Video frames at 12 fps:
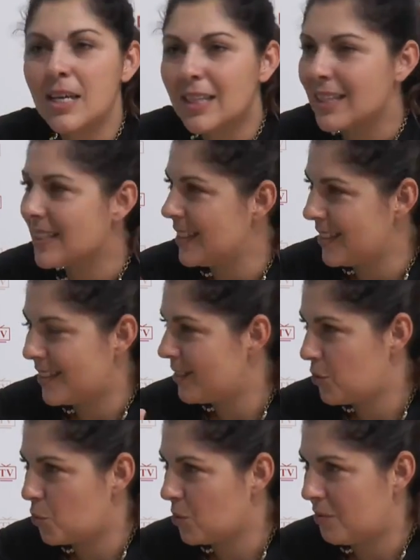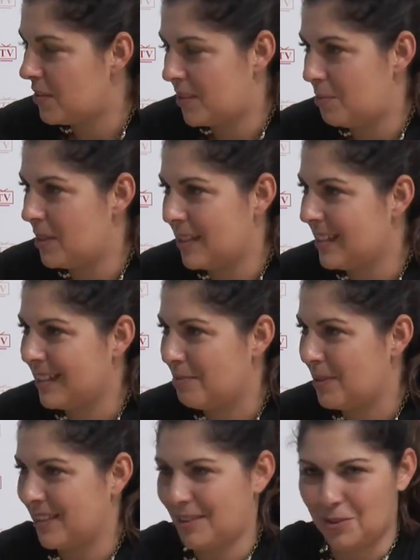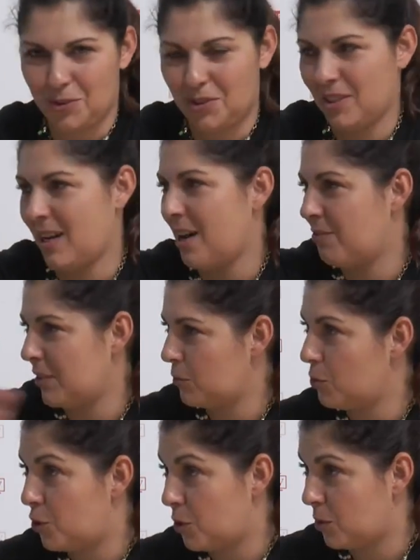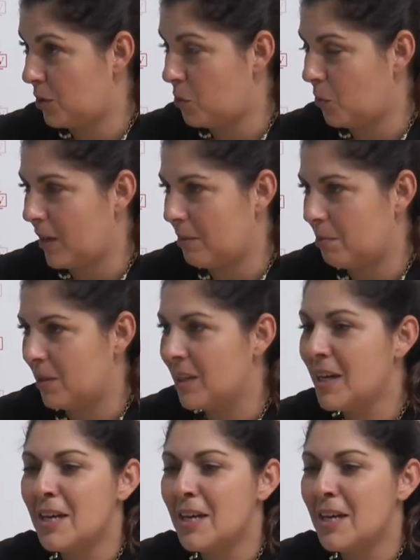che senza nessuna visibilità da parte nostra ha fatto il giro del web.